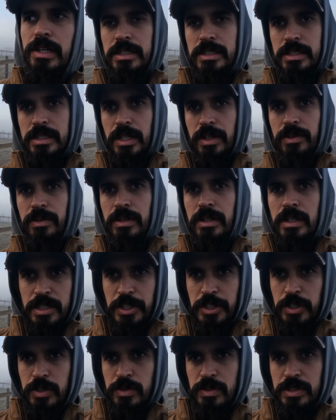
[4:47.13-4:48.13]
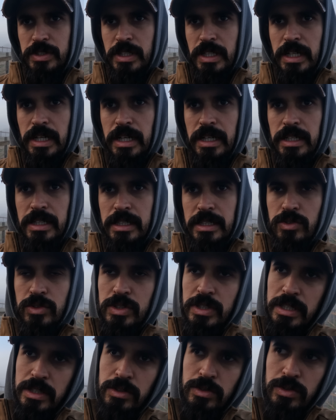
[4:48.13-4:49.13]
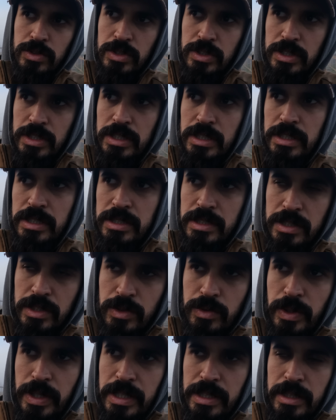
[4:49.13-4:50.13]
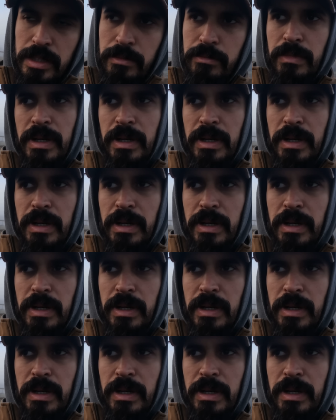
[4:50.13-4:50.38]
Então, se a gente considerar 250